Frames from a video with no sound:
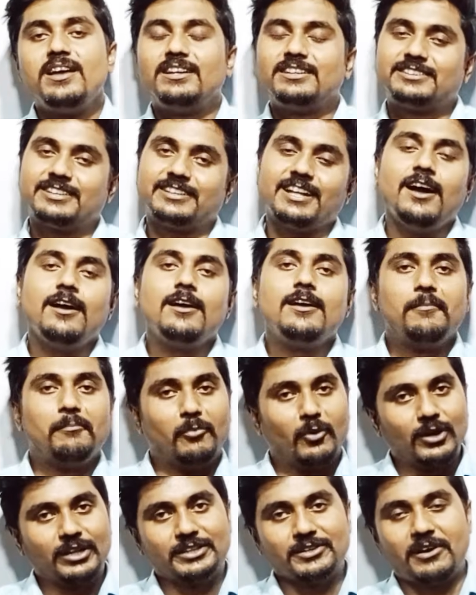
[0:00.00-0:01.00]
সেটা
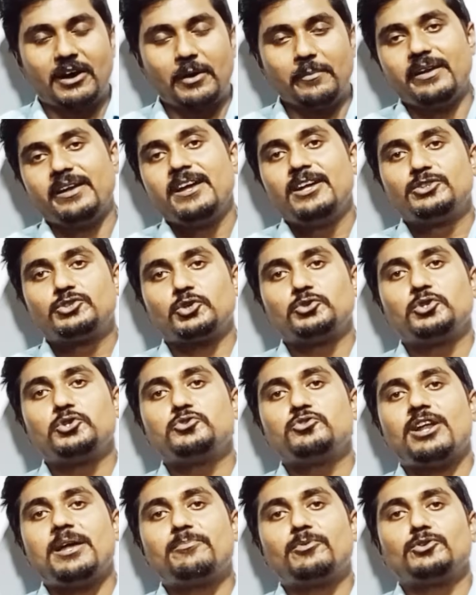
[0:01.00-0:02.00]
বলে দেওয়া হবে চোদ্দই
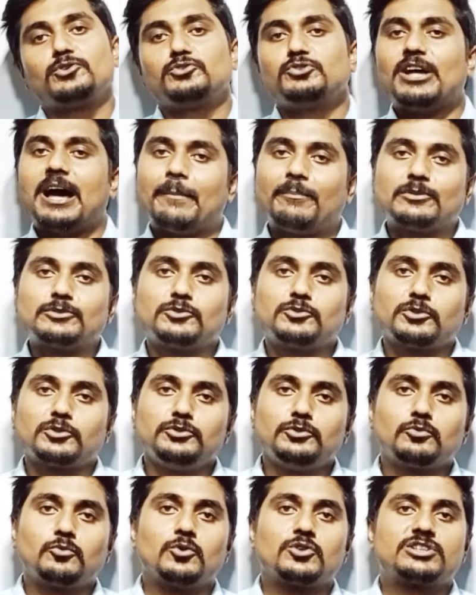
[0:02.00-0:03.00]
জুলাই পর্যন্ত আপাতত
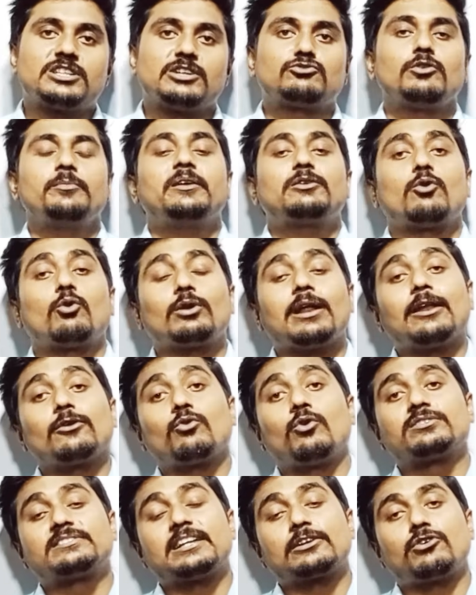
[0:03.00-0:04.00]
কিন্তু কোর্সটা চলবে টোটাল
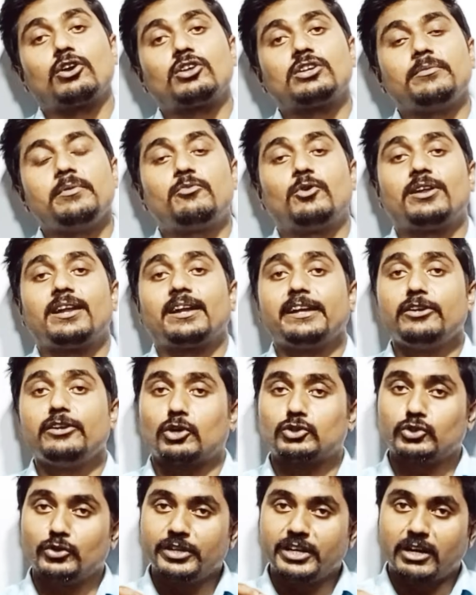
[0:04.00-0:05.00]
কোর্সের খরচ আমি বলে রাখি
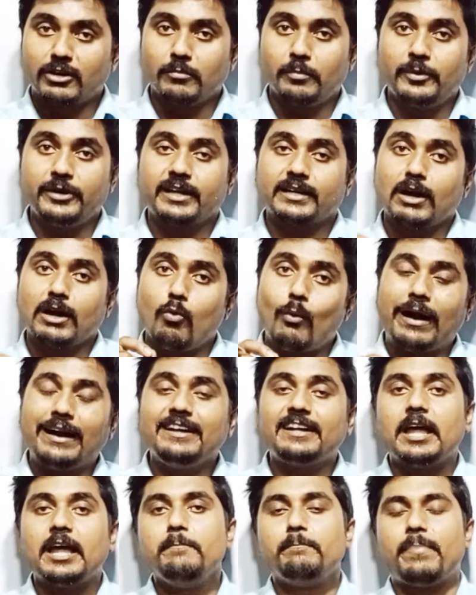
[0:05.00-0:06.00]
নশো নিরানব্বই টাকা ওয়ান
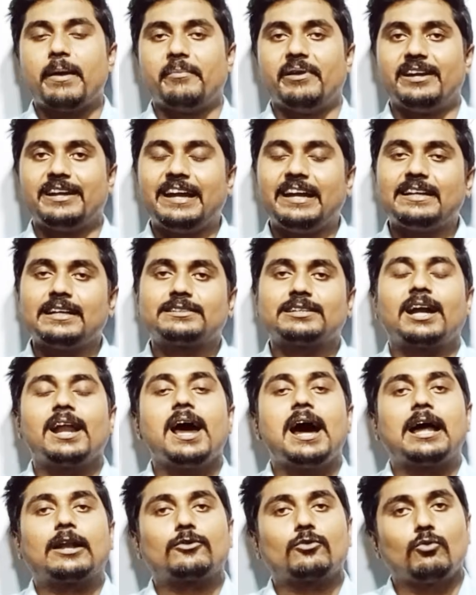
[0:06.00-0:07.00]
টাইম পেমেন্ট এটা ছাড়া
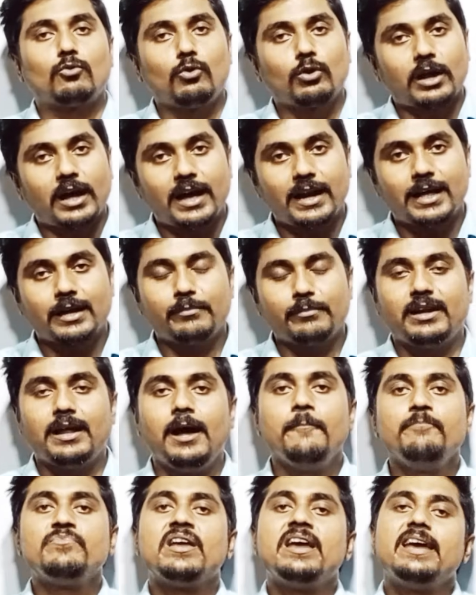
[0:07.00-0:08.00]
আর কোনো টাকা লাগবে না
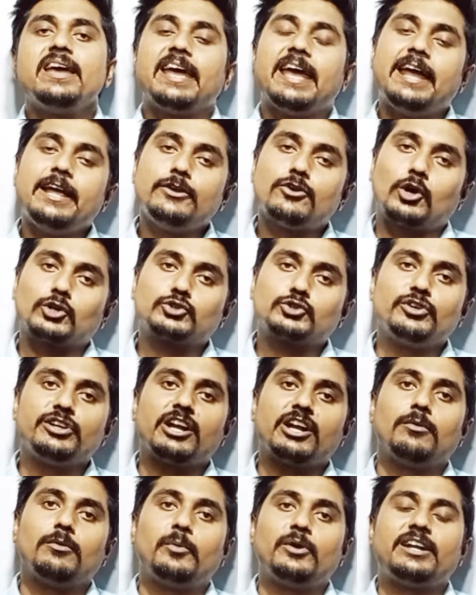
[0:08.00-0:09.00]
এই নশো
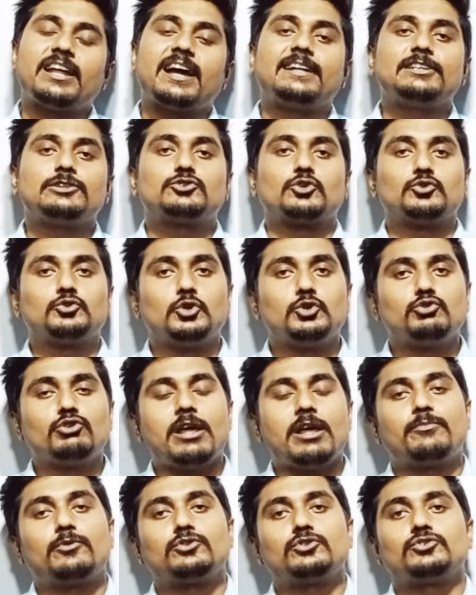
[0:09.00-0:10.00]
নিরানব্বই টাকাতে চোদ্দই
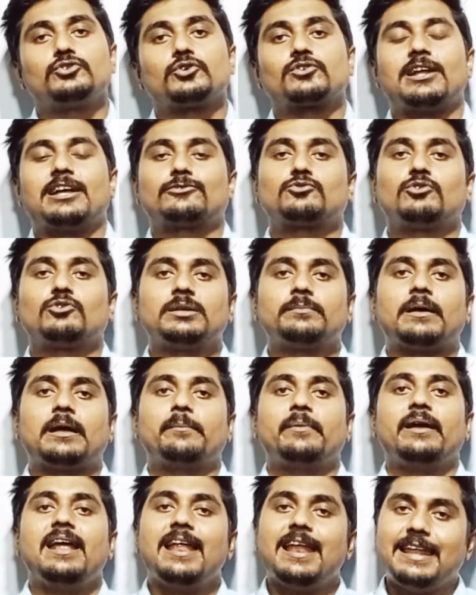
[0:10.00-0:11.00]
জুলাই পর্যন্ত ক্লাস করতে
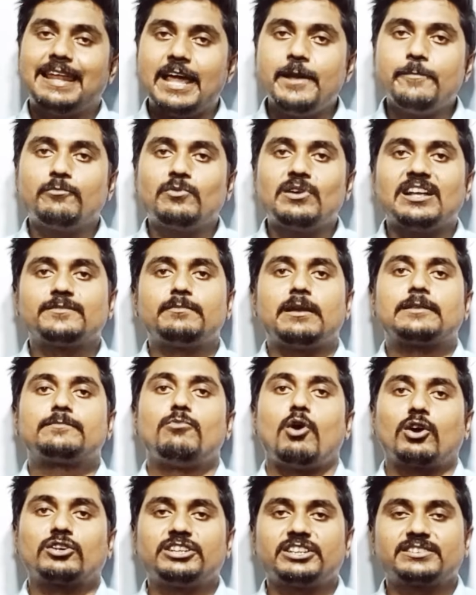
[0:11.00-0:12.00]
পারবে লাইভ ক্লাস প্লাস
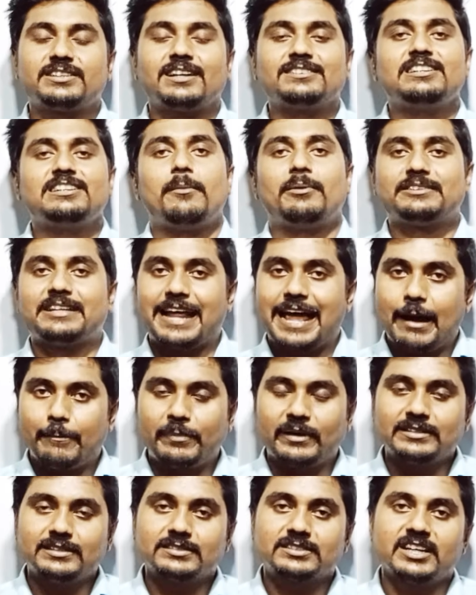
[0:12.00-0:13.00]
মক টেস্ট থাকছে আমাদের অ্যাপ
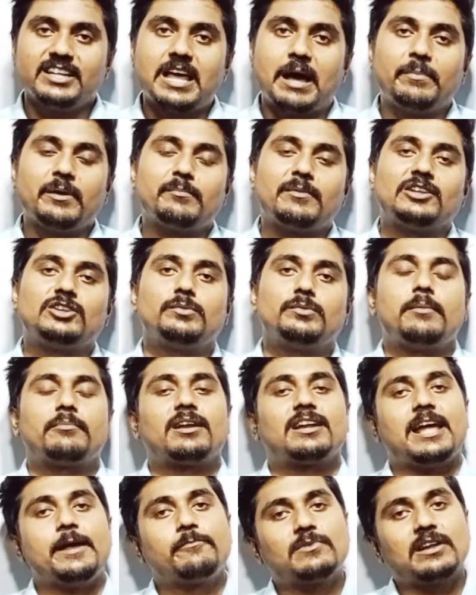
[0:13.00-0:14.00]
আছে সেই অ্যাপের মাধ্যমে আমরা
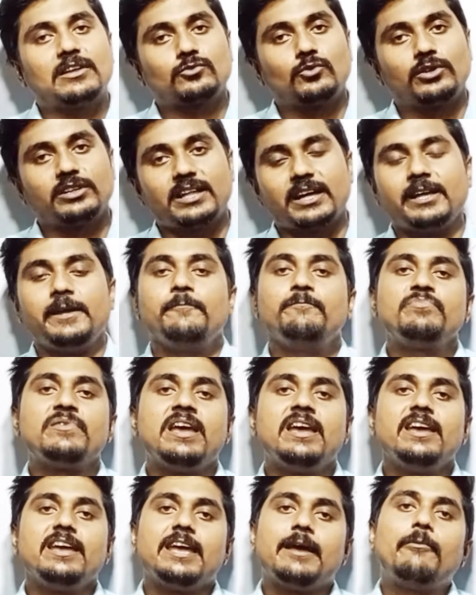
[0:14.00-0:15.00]
লাইভ ক্লাস করে থাকি
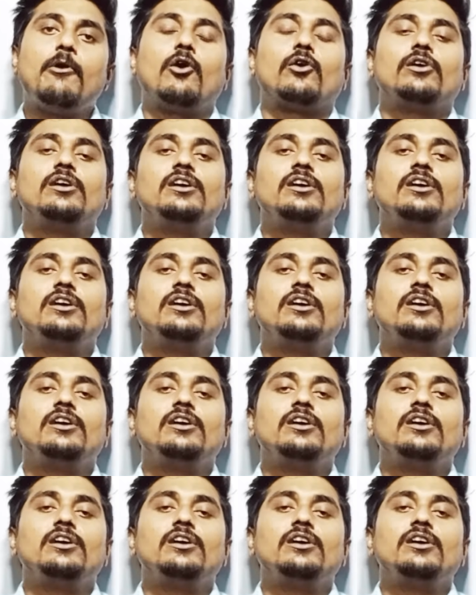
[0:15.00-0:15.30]
এবং